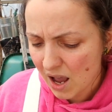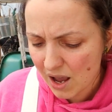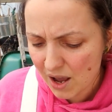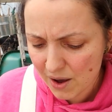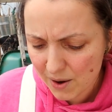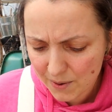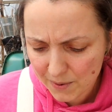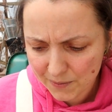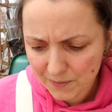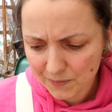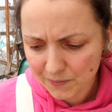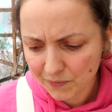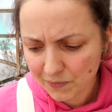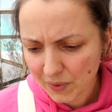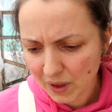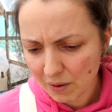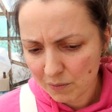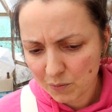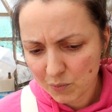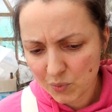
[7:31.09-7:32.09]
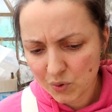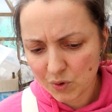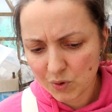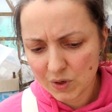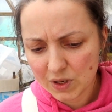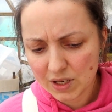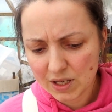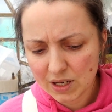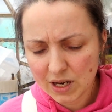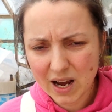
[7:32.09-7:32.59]
Euh,
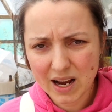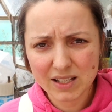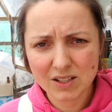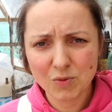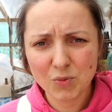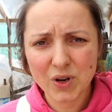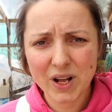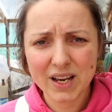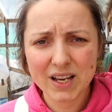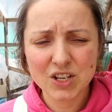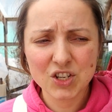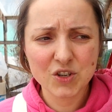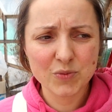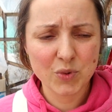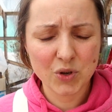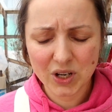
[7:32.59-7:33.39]
puis la raison pour laquelle j'ai